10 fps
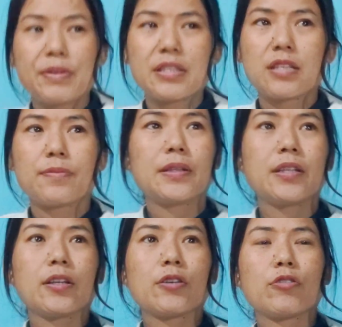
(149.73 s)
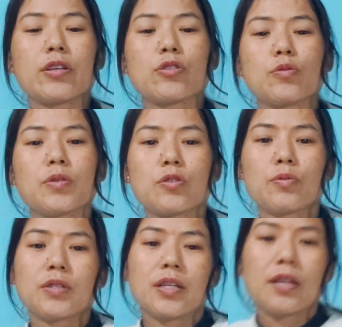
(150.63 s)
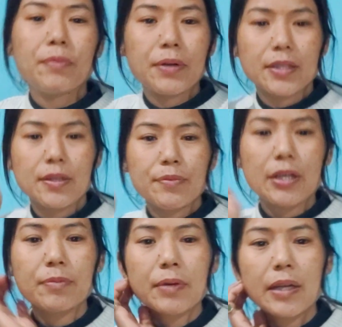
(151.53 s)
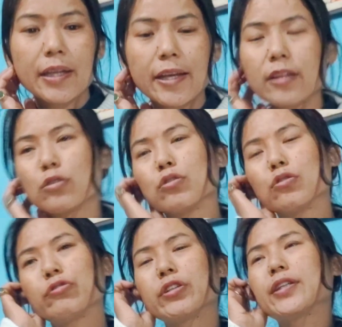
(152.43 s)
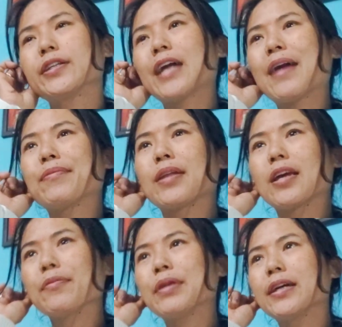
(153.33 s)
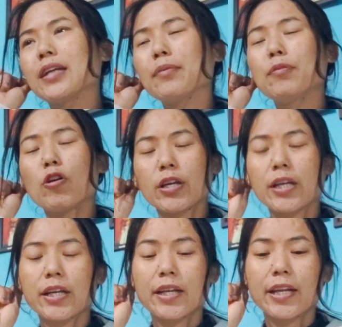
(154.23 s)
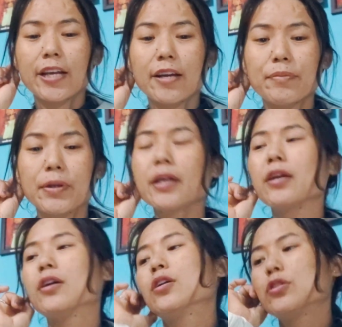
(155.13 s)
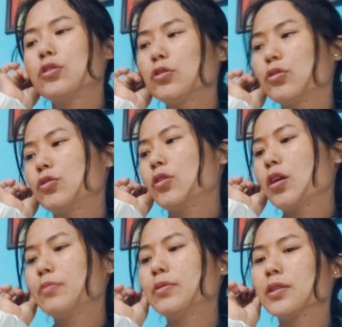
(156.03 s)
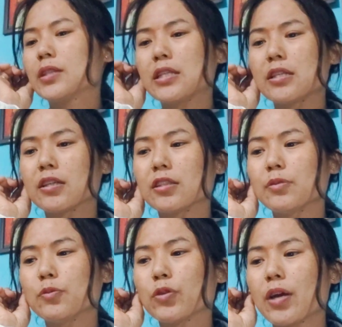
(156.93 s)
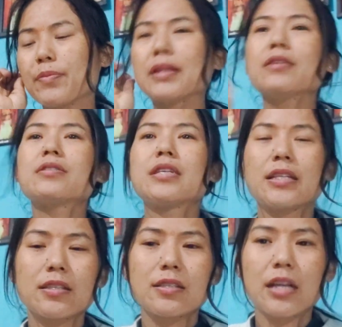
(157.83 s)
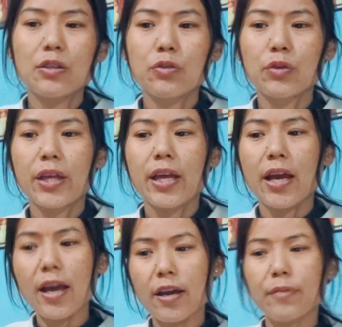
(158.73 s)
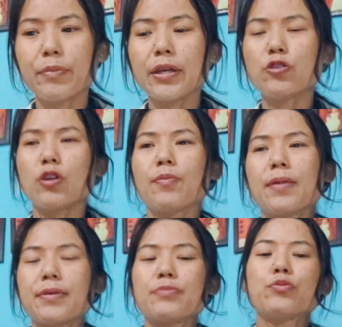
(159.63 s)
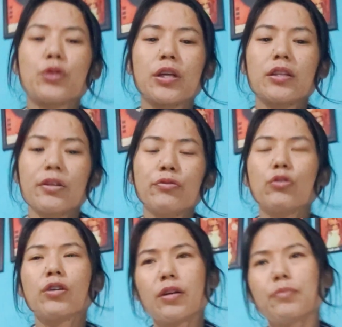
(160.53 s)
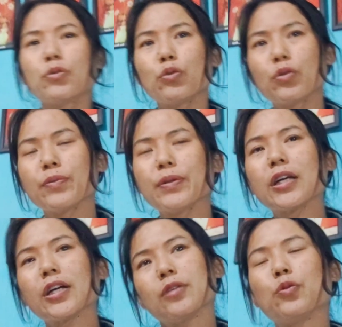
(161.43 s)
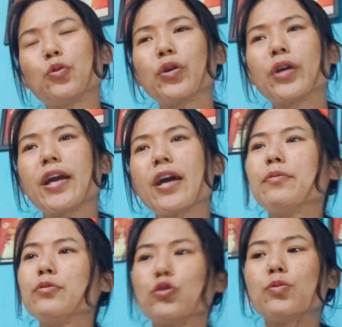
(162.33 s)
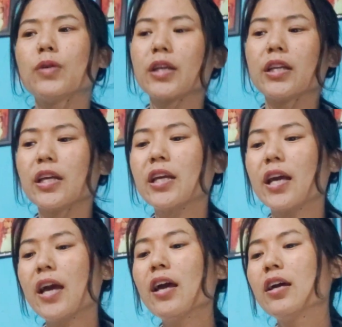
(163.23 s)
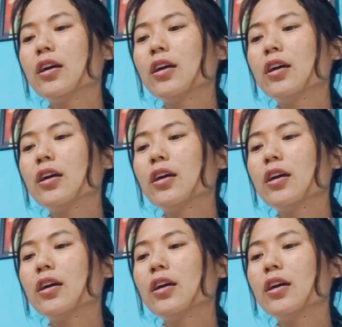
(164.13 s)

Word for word: बिजी भी थी क्योंकि सुबह सुबह जाना पड़ रहा था मेकअप के लिए तो फिर टाइम नहीं मिला था ब्लॉगिंग करने का भी तो अब सीज़न ख़त्म हो गया मतलब सीज़न स्टार्ट हो गया है अभी जो हमारे पास बुकिंग थी वो कम हो मतलब ख़त्म हो गई है अब सुबह की नहीं है